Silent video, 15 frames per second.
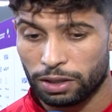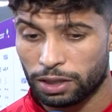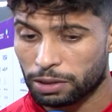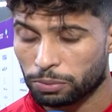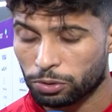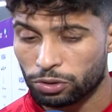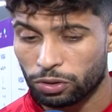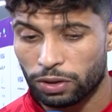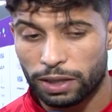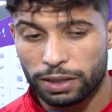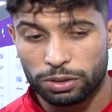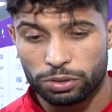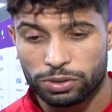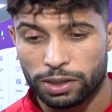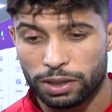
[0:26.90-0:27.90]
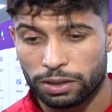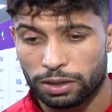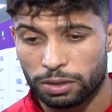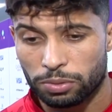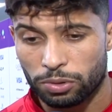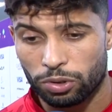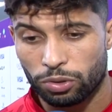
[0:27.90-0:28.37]
البطوله هذه
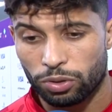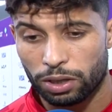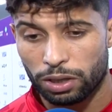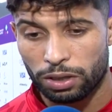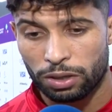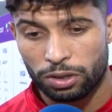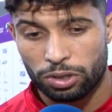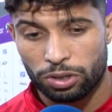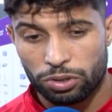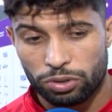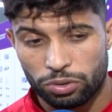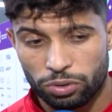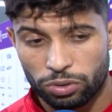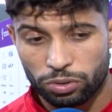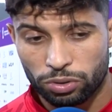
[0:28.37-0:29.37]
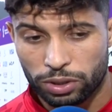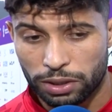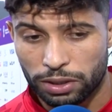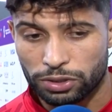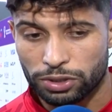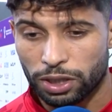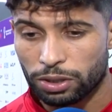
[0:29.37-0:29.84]
وساندنا بقوه
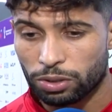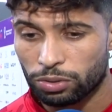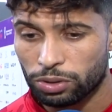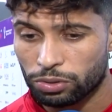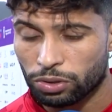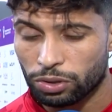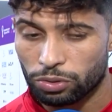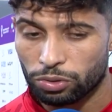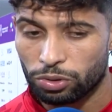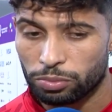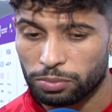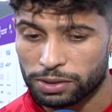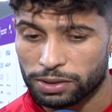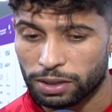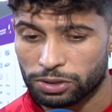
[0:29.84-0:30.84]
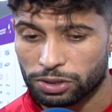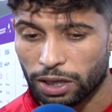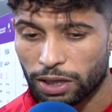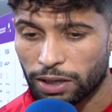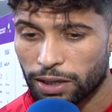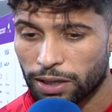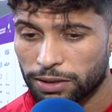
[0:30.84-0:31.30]
وكنعتذروا لهم كنقول لهم مازال ان
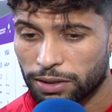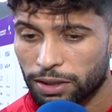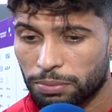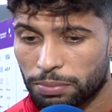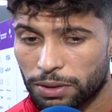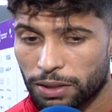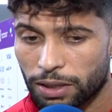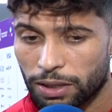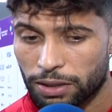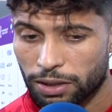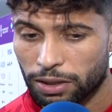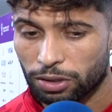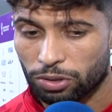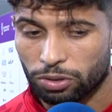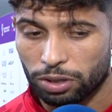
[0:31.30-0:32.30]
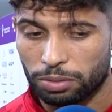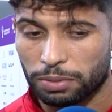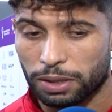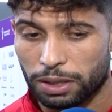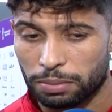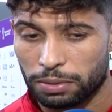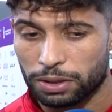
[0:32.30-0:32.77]
شاء الله هذه البدايه ديال الكره
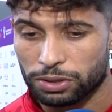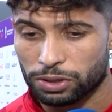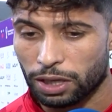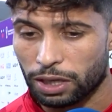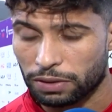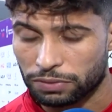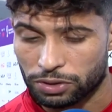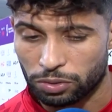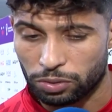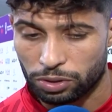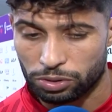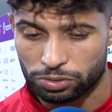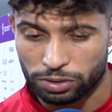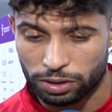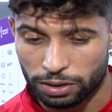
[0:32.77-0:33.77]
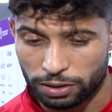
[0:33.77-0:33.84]
المغربيه ان شاء الله في التوهج ان شاء الله